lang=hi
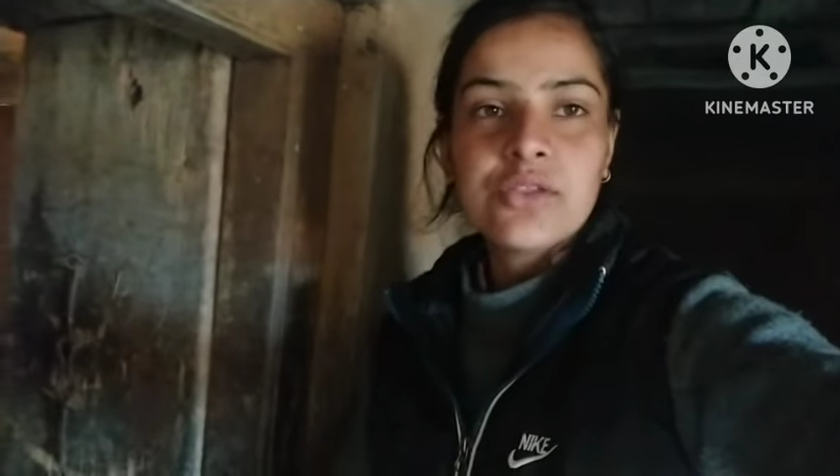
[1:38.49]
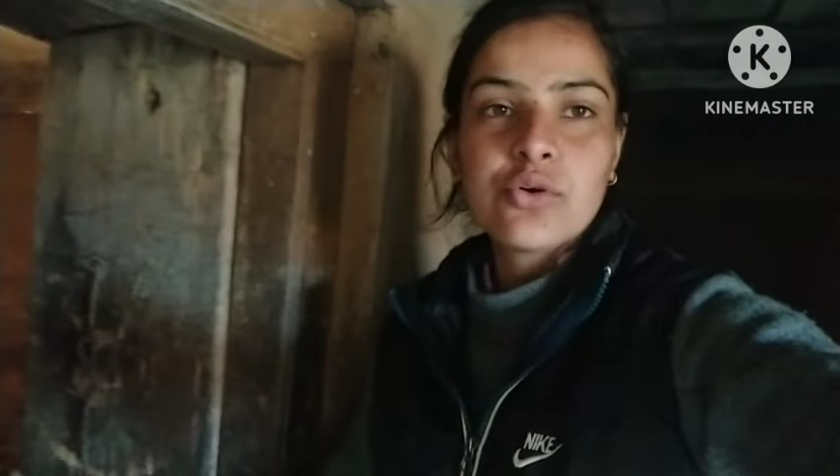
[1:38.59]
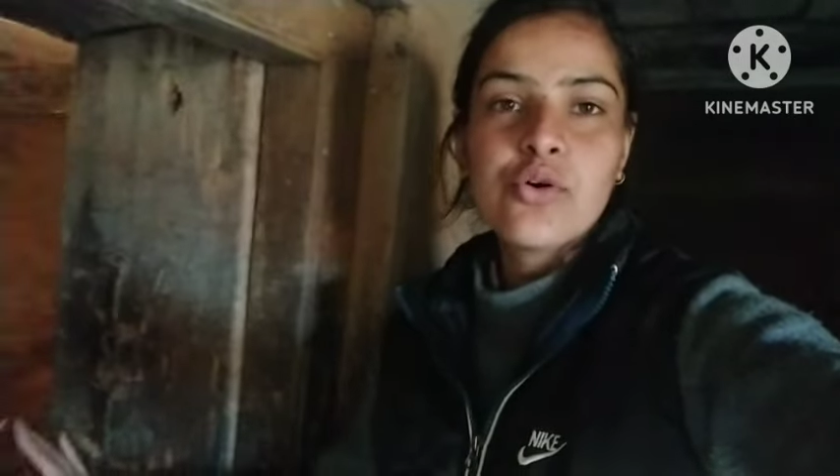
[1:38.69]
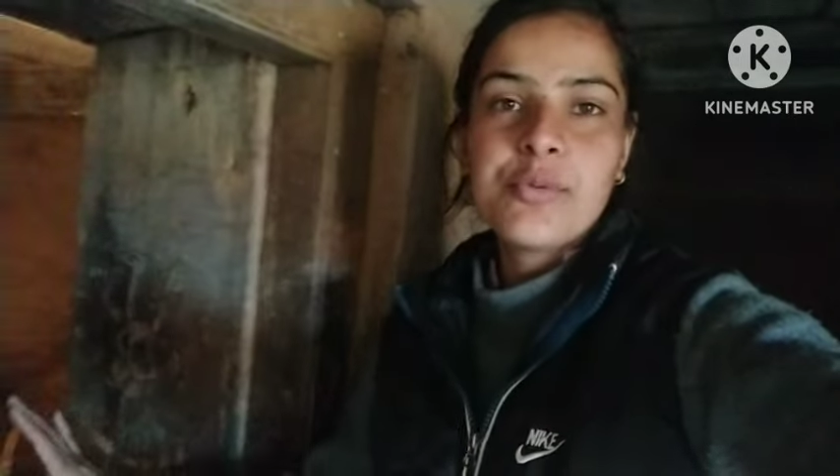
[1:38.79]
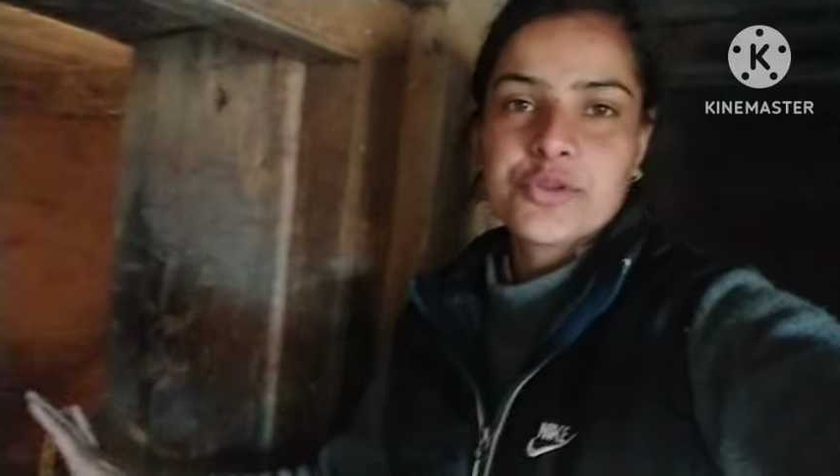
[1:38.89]

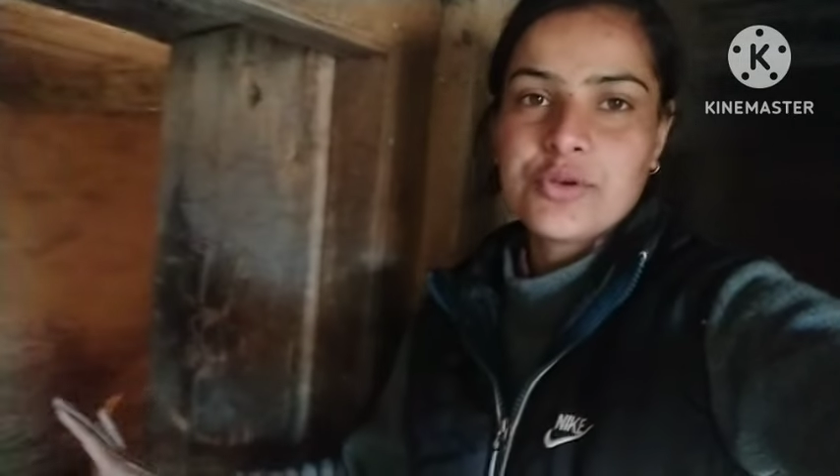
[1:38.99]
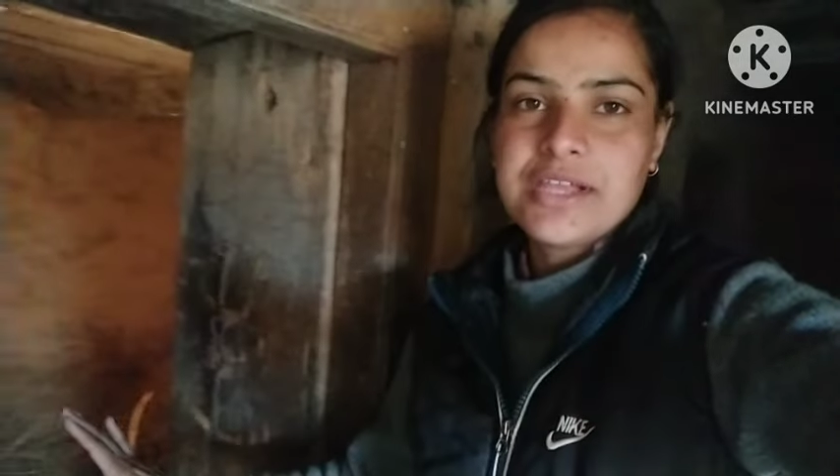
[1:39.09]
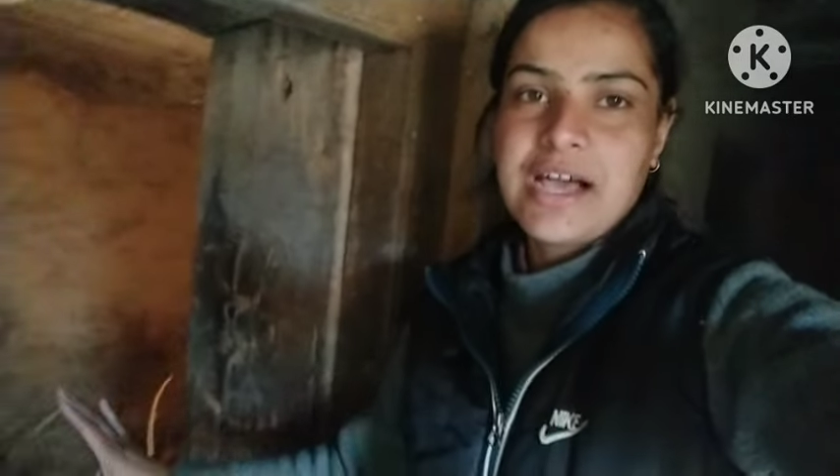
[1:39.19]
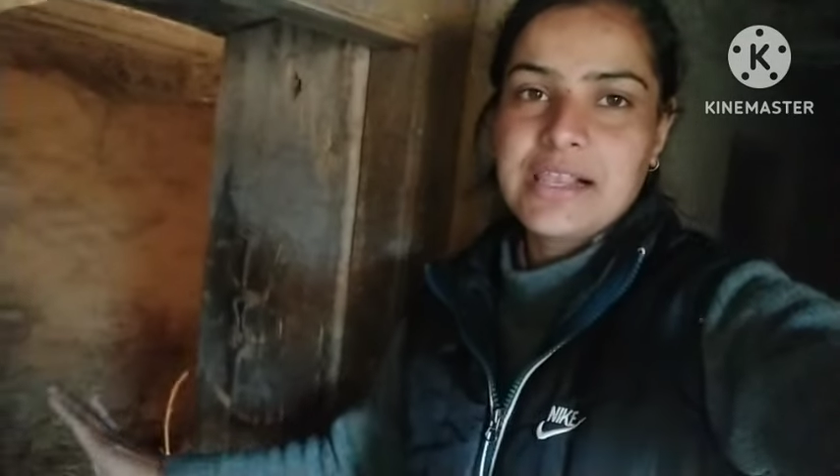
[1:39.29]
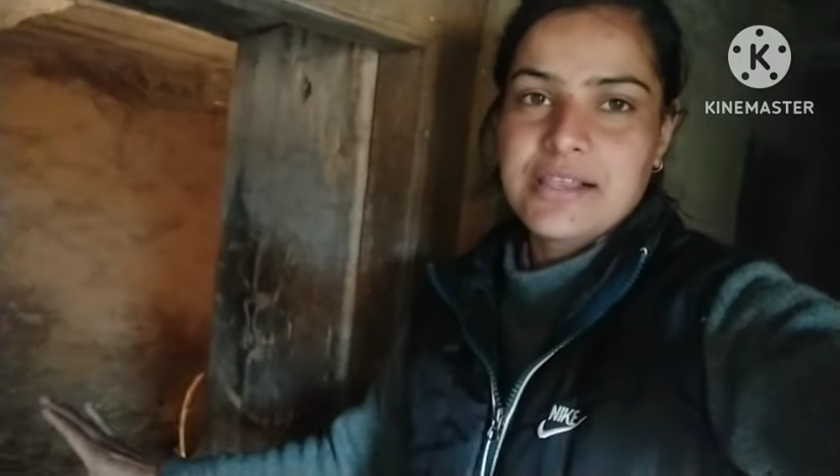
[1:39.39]
तो गोबर तो
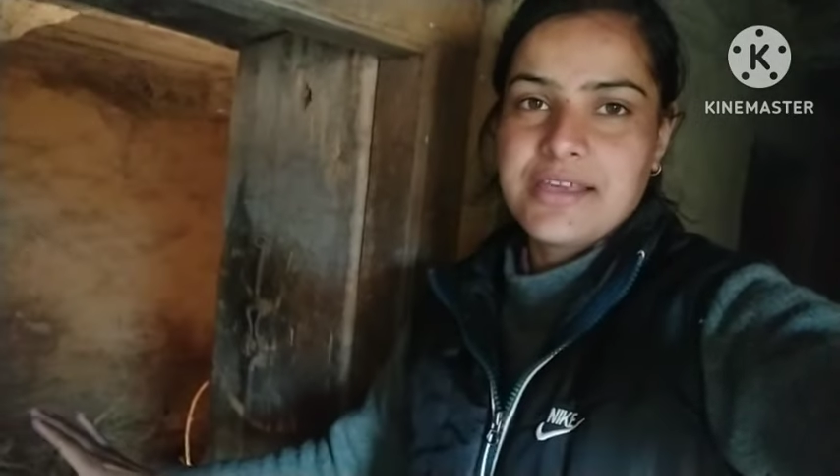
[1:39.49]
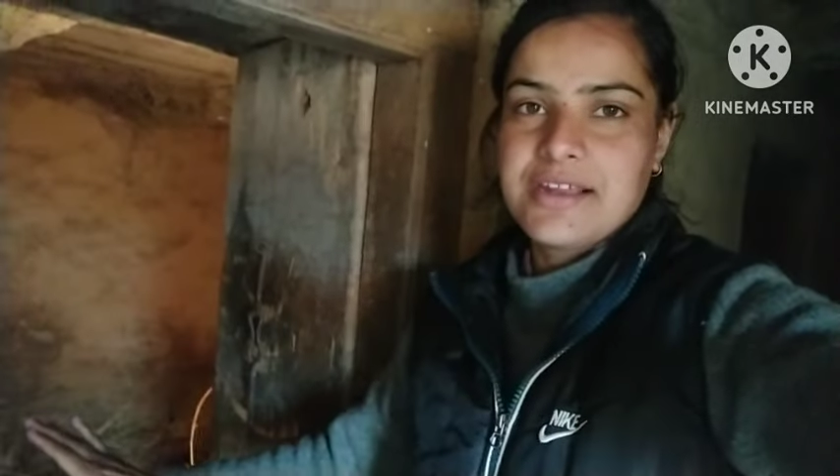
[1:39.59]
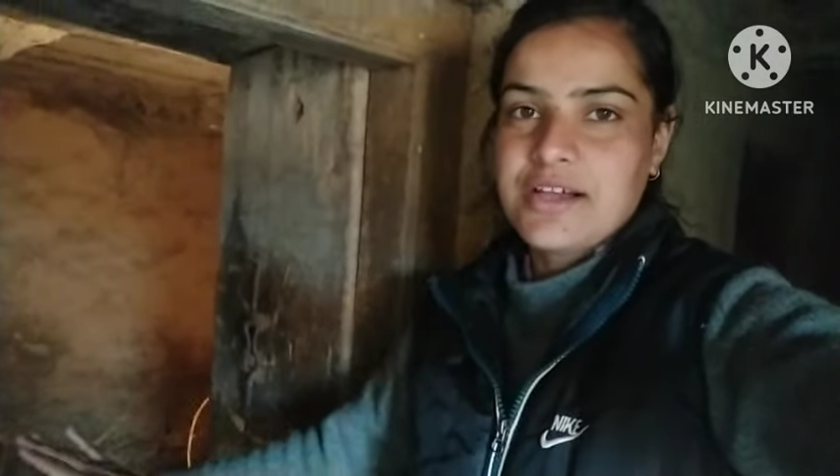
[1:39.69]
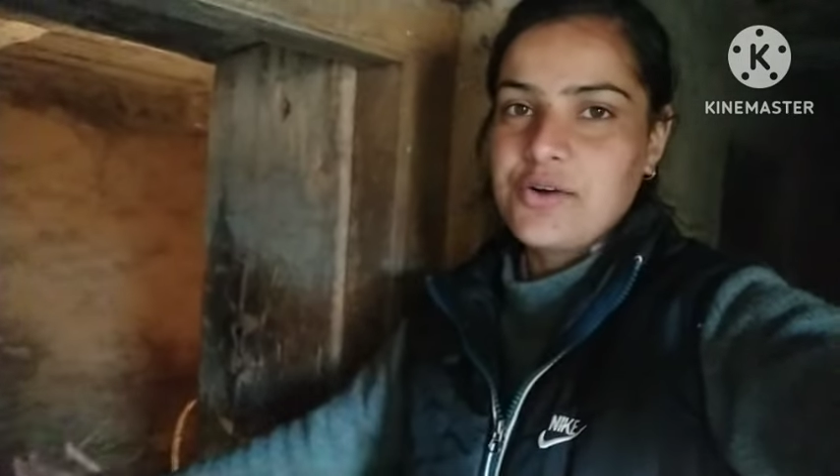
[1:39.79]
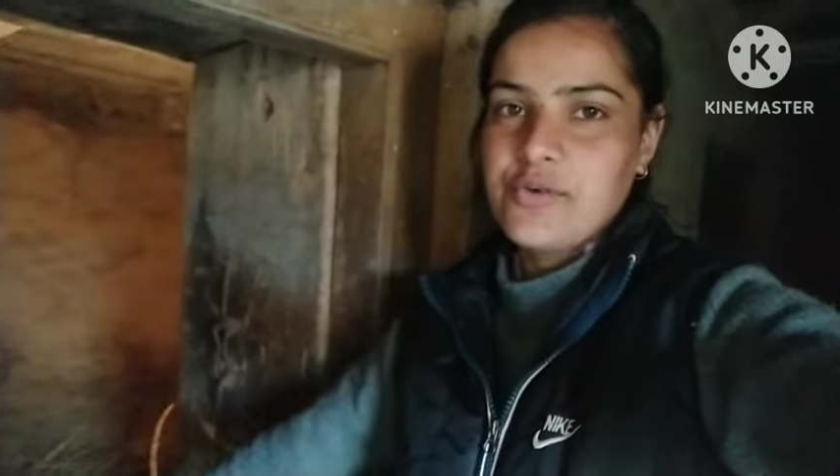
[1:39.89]
निकाल के
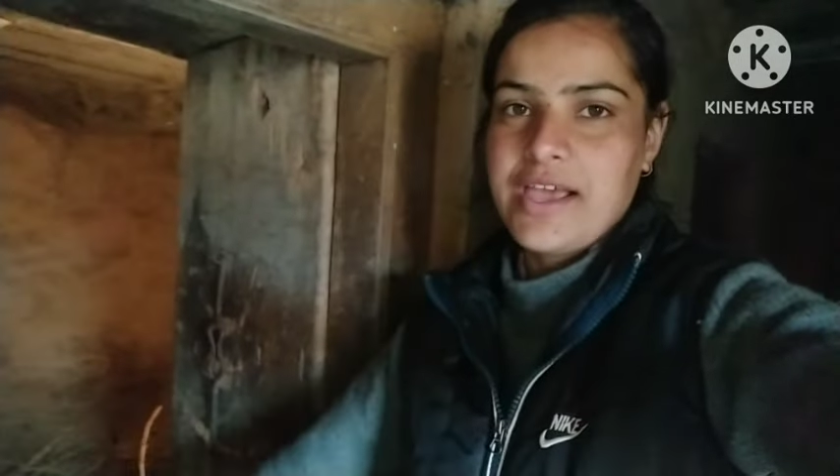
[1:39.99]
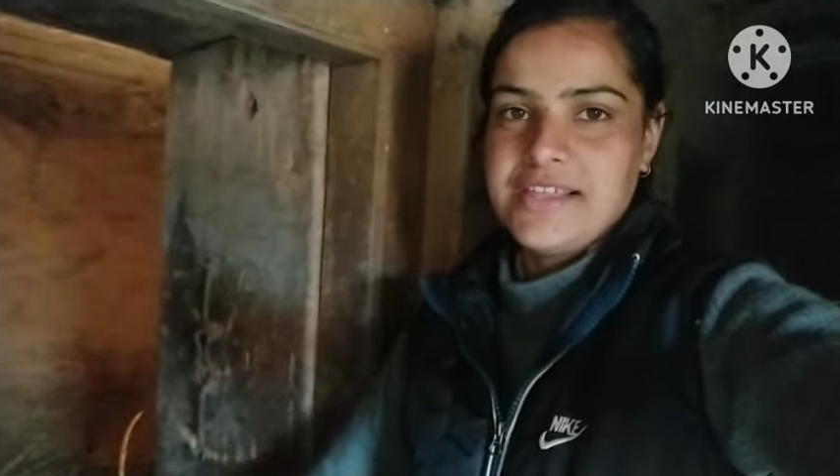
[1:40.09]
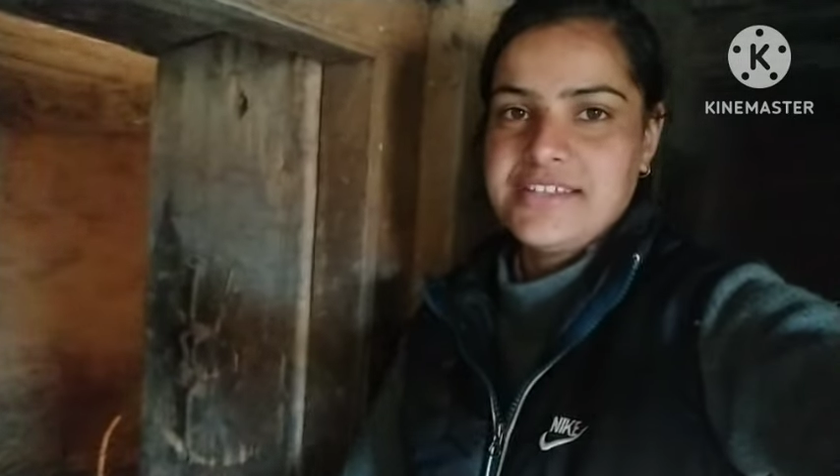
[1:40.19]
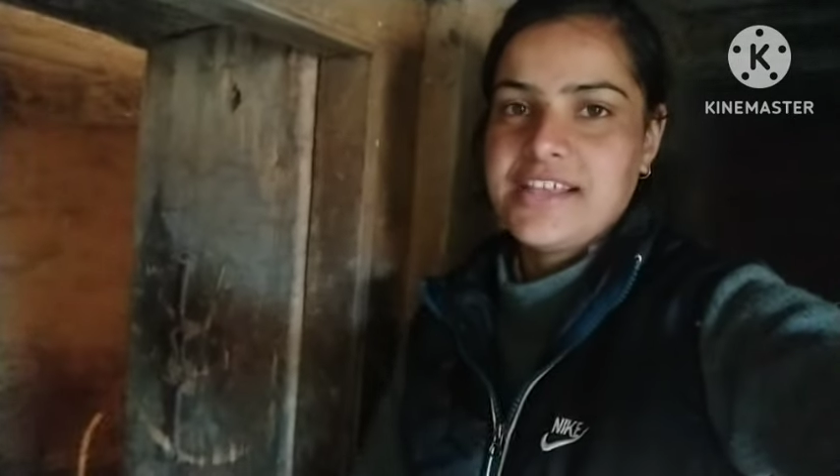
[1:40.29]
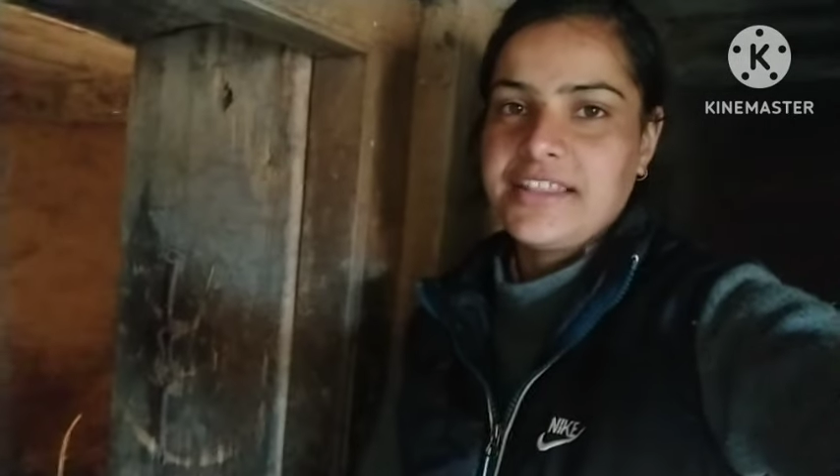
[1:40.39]
रखा हुआ
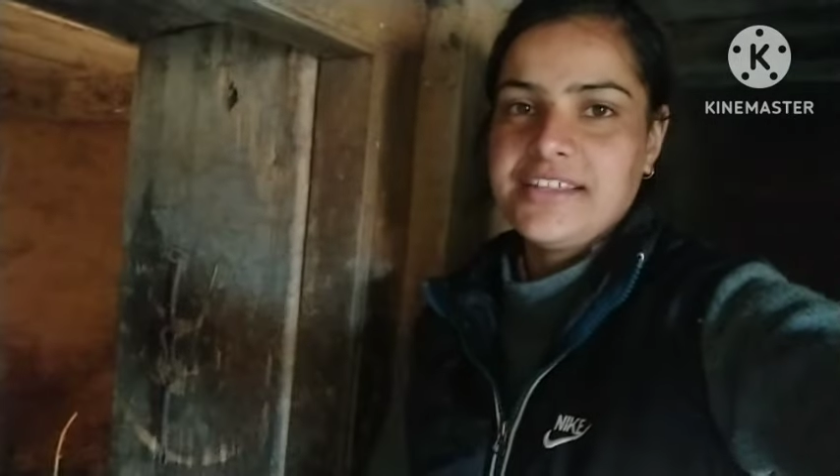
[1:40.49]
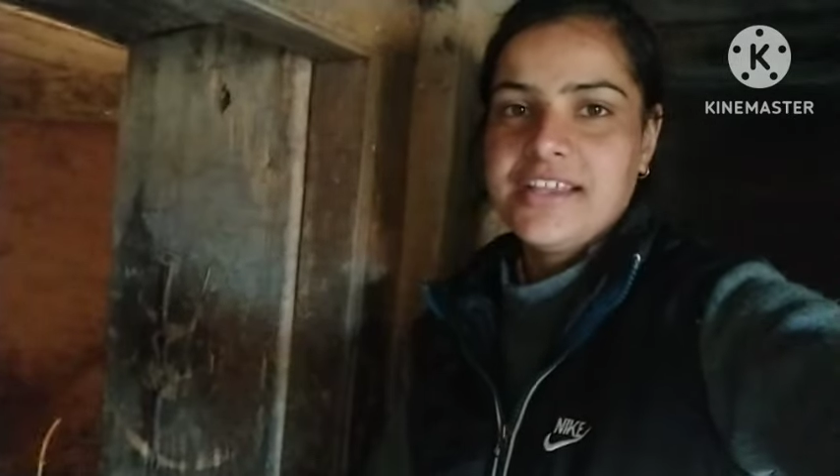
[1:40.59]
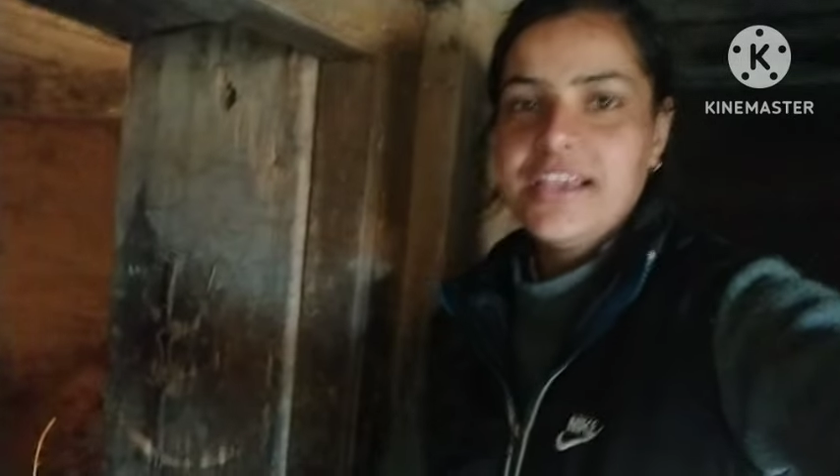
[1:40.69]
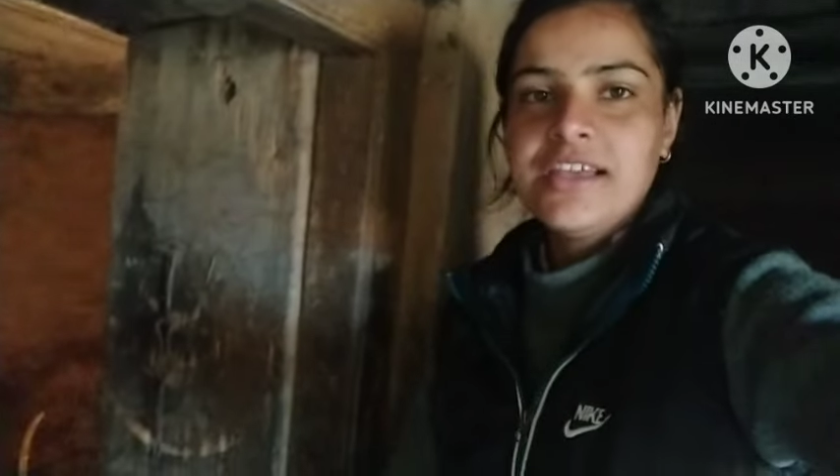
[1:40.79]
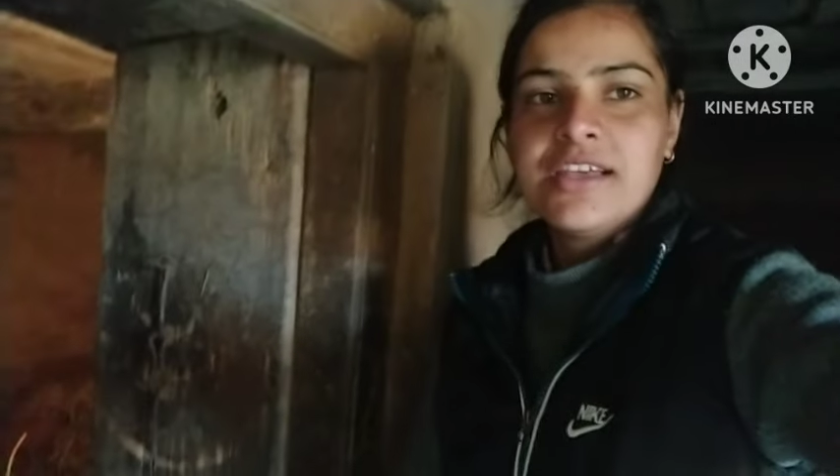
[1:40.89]
है जी दादी
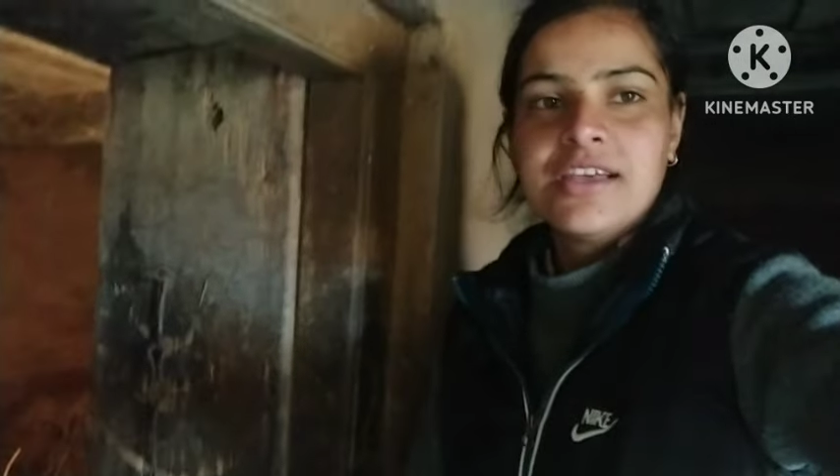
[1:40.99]
ने